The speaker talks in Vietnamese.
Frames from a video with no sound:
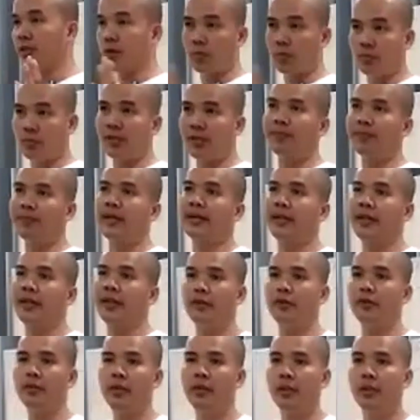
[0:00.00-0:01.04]
ta dụng tâm càng
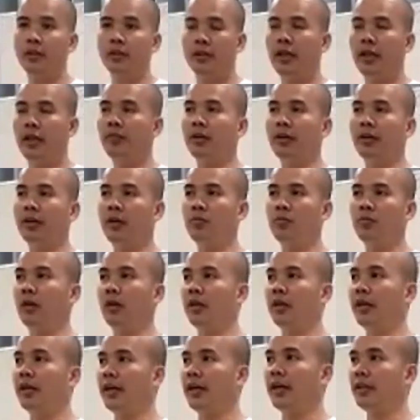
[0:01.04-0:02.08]
nhiều khi chúng ta không
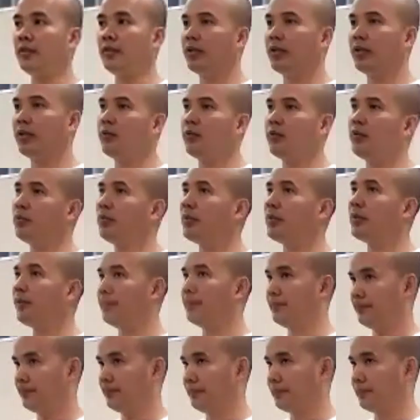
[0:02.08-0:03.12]
bỏ ra chúng ta không dụng tâm
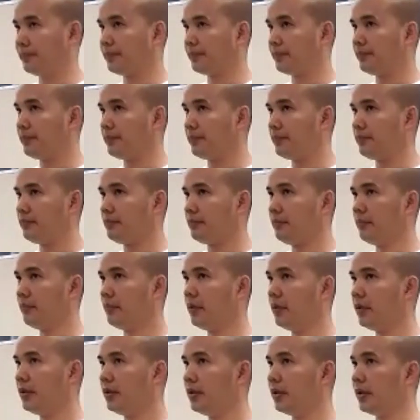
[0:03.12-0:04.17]

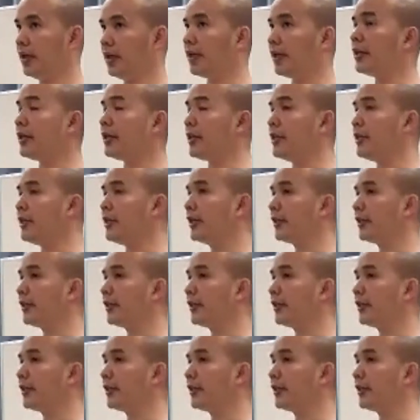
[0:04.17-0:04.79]
vì cái chị